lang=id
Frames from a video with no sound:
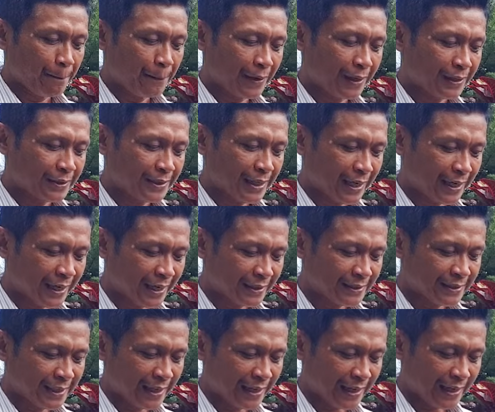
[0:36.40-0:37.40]

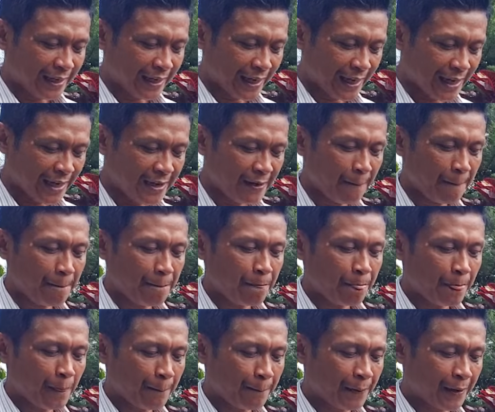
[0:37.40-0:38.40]
Berjaga-jagalah,
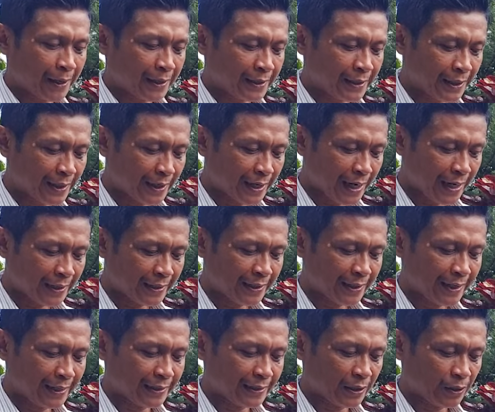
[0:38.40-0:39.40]
berdirilah
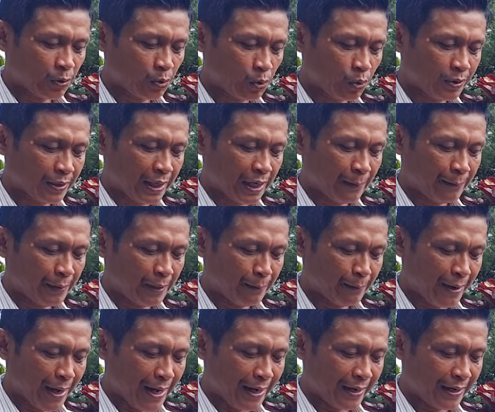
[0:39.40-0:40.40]
dengan teguh dalam
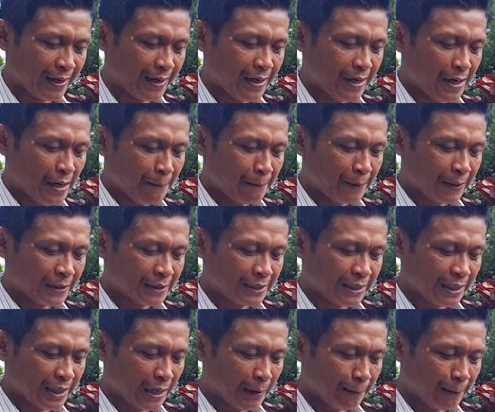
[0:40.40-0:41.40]
iman,
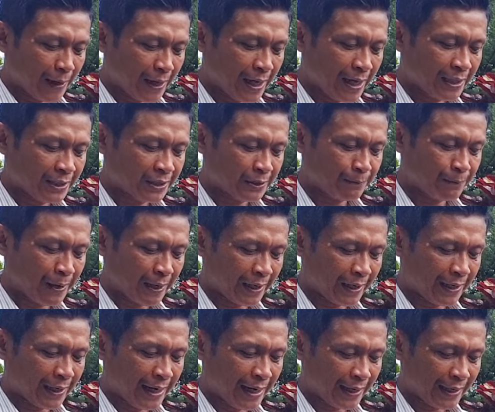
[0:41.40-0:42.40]
bersikaplah
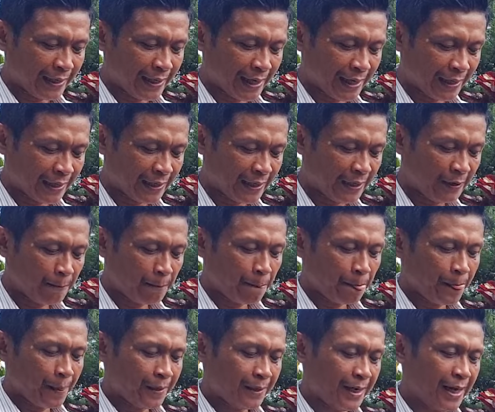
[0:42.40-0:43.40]
sebagai laki-laki
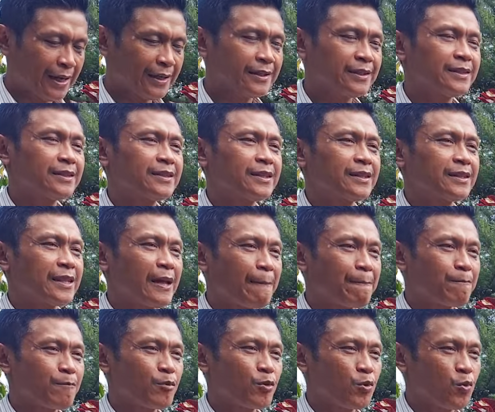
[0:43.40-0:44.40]
dan tetap
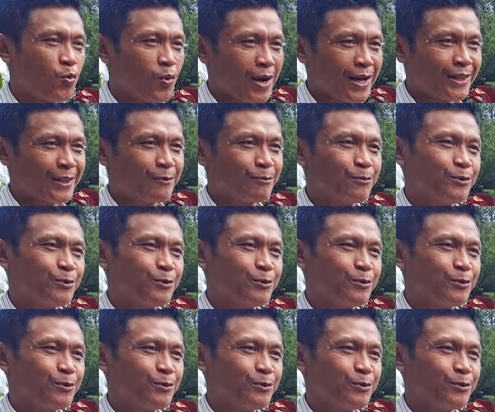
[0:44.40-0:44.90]
kuat.